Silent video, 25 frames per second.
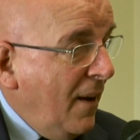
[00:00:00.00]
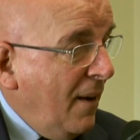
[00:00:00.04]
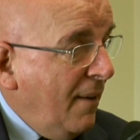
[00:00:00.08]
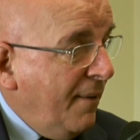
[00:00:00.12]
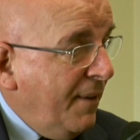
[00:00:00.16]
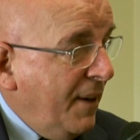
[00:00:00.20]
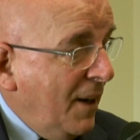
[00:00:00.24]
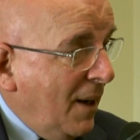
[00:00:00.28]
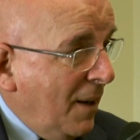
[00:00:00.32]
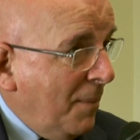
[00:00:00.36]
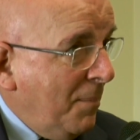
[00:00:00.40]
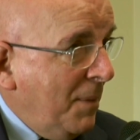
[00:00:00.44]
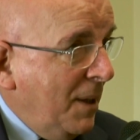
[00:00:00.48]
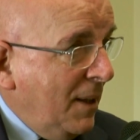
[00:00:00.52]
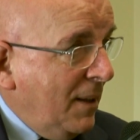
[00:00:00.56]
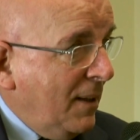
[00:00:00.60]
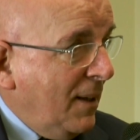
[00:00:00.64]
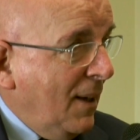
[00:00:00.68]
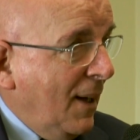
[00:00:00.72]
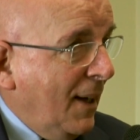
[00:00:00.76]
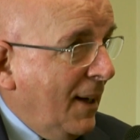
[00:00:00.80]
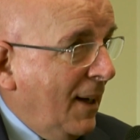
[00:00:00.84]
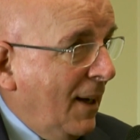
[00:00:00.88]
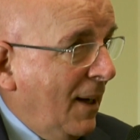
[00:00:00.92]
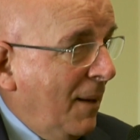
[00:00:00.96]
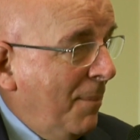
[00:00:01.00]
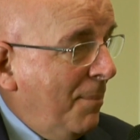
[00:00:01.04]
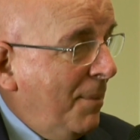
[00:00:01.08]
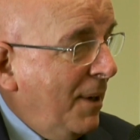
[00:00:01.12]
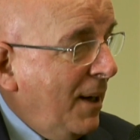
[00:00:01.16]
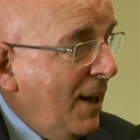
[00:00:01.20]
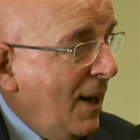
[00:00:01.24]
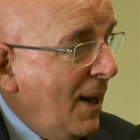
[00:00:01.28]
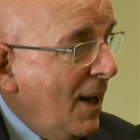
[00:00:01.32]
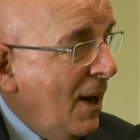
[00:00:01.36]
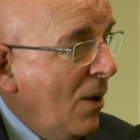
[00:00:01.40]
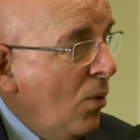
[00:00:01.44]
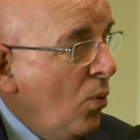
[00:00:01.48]
finalmente la
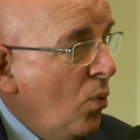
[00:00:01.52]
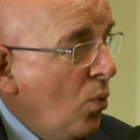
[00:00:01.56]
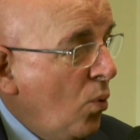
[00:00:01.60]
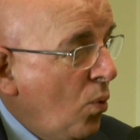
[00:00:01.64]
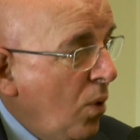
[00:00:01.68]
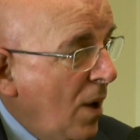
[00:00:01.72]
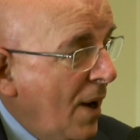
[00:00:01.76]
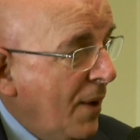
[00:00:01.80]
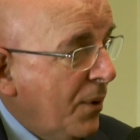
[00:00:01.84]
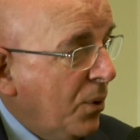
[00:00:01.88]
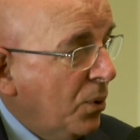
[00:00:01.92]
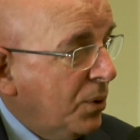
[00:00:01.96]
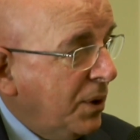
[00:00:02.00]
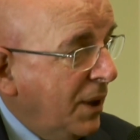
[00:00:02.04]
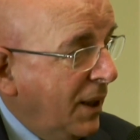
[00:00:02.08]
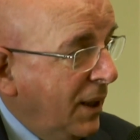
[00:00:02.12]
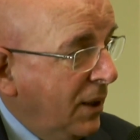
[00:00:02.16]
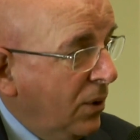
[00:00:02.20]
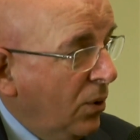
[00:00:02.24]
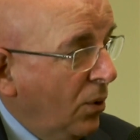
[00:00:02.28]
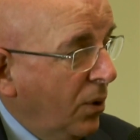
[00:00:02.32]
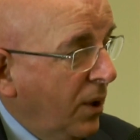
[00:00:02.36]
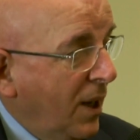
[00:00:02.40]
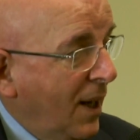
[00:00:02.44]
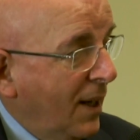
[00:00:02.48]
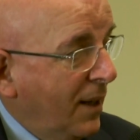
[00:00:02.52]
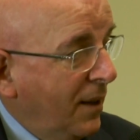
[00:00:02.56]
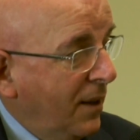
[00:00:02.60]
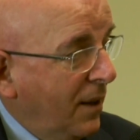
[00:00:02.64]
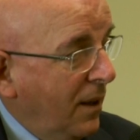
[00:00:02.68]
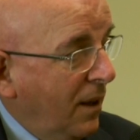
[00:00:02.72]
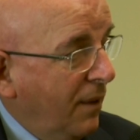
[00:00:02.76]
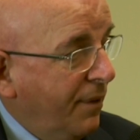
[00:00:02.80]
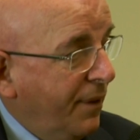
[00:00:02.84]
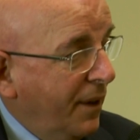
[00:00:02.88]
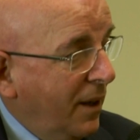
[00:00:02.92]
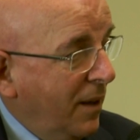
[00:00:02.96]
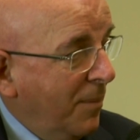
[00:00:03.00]
Calabria ha un quadro territoriale di
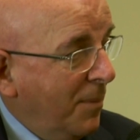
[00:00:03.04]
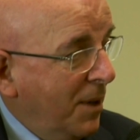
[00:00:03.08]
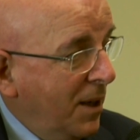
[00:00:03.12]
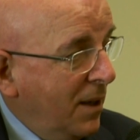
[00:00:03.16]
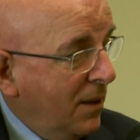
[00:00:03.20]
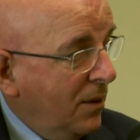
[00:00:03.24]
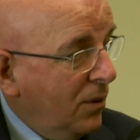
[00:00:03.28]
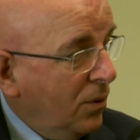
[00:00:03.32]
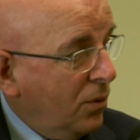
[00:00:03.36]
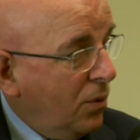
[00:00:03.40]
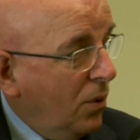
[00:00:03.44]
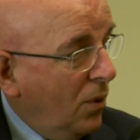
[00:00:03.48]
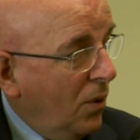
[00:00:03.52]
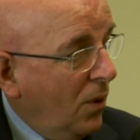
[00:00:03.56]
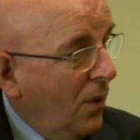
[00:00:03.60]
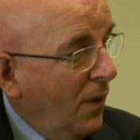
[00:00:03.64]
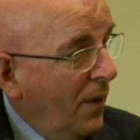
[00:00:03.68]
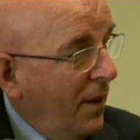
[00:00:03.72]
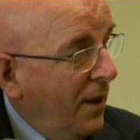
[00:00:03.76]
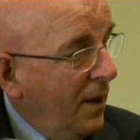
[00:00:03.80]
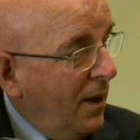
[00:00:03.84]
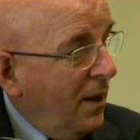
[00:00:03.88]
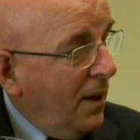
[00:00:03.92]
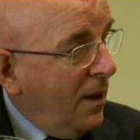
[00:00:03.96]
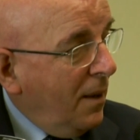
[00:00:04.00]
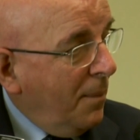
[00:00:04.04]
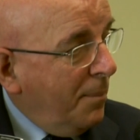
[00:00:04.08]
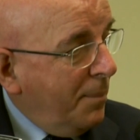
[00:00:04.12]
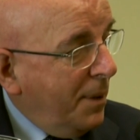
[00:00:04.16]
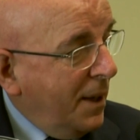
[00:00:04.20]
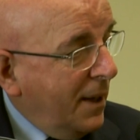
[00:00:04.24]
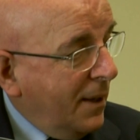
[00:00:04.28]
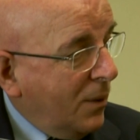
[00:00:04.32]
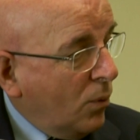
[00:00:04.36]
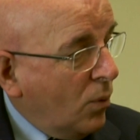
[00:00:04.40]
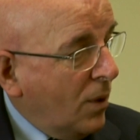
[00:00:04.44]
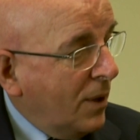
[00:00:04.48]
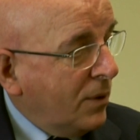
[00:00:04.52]
riferimento
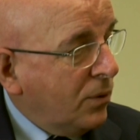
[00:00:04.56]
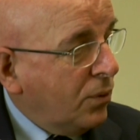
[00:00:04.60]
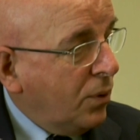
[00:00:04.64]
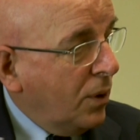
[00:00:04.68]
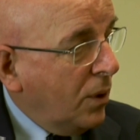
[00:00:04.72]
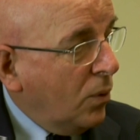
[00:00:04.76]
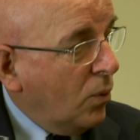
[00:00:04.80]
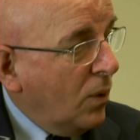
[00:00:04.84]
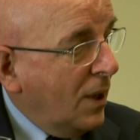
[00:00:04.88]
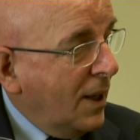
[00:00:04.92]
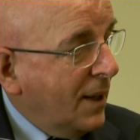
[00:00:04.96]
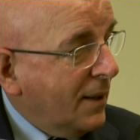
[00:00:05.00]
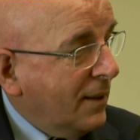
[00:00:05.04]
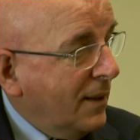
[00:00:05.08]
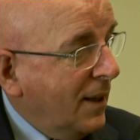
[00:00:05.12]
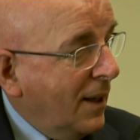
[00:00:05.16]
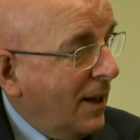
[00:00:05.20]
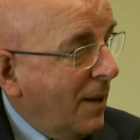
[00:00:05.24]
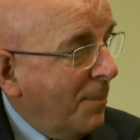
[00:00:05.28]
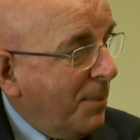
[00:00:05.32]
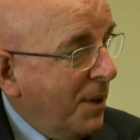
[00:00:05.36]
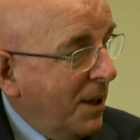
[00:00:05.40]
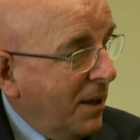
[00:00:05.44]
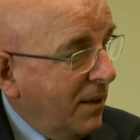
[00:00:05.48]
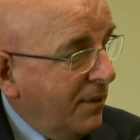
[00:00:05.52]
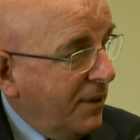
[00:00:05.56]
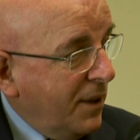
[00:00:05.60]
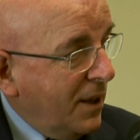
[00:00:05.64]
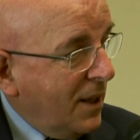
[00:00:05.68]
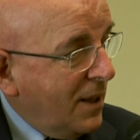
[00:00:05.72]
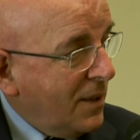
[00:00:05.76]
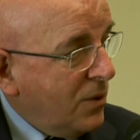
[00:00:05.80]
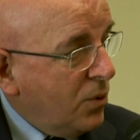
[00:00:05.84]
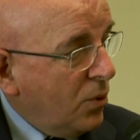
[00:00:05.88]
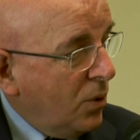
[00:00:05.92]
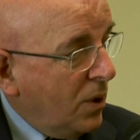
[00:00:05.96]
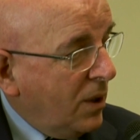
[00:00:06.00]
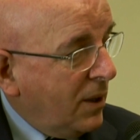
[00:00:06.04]
per quanto riguarda la
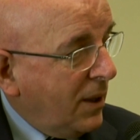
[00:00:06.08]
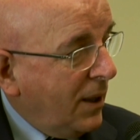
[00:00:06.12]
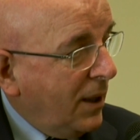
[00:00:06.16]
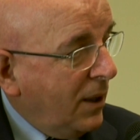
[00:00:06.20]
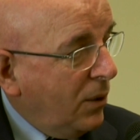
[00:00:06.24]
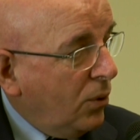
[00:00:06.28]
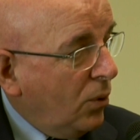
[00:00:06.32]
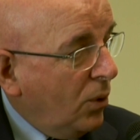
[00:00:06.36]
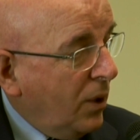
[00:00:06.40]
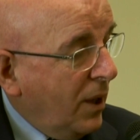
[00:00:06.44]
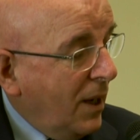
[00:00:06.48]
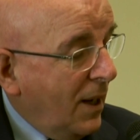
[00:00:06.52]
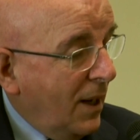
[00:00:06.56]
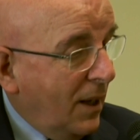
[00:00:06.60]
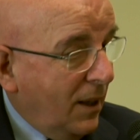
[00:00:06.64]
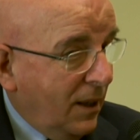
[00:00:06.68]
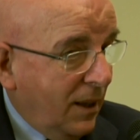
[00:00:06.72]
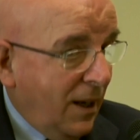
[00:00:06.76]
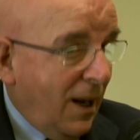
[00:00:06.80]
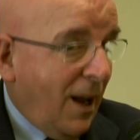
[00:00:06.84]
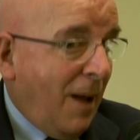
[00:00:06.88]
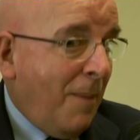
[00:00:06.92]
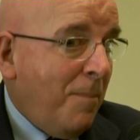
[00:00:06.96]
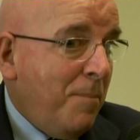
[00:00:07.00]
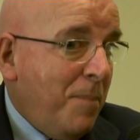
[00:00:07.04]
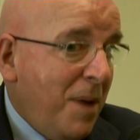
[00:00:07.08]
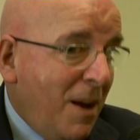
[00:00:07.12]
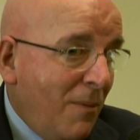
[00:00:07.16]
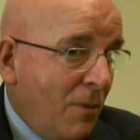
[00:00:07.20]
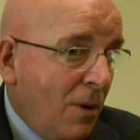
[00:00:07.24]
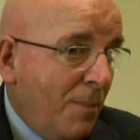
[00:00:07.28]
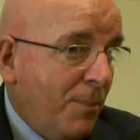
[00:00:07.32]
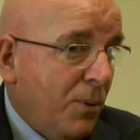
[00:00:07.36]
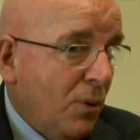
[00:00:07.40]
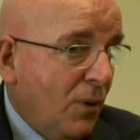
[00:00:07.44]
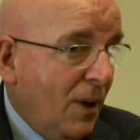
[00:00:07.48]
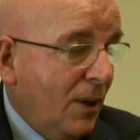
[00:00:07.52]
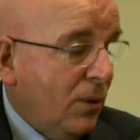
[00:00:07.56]
pianificazione territoriale, abbiamo
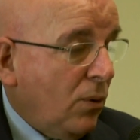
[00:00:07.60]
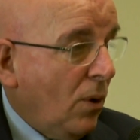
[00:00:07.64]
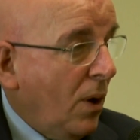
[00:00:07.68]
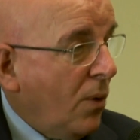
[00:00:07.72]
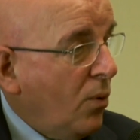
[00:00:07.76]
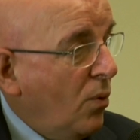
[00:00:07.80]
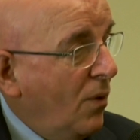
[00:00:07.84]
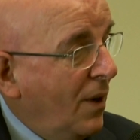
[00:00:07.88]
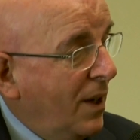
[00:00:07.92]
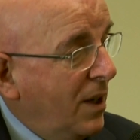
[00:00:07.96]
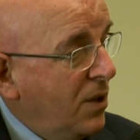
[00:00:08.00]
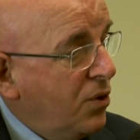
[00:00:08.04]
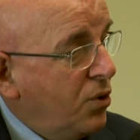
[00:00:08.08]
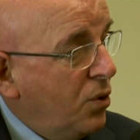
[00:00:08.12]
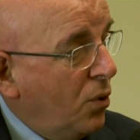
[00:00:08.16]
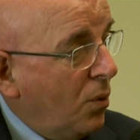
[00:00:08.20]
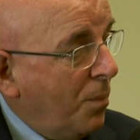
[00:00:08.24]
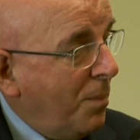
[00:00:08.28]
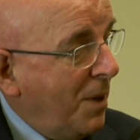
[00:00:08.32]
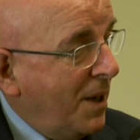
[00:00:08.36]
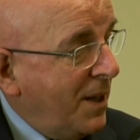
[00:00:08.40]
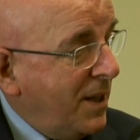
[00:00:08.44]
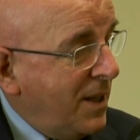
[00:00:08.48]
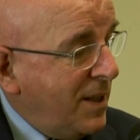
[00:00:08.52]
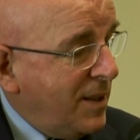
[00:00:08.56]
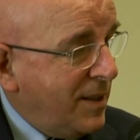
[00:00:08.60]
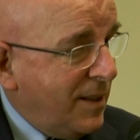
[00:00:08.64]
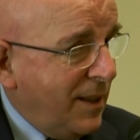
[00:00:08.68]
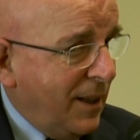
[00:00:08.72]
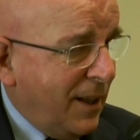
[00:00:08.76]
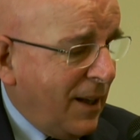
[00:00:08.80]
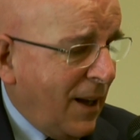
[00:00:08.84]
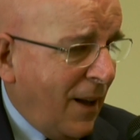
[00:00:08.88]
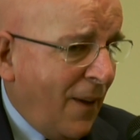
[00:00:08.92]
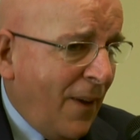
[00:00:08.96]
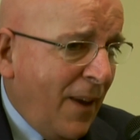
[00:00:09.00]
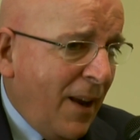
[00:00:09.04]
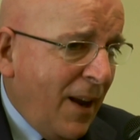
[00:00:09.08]
approvato la nuova legge
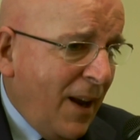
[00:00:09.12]
urbanistica,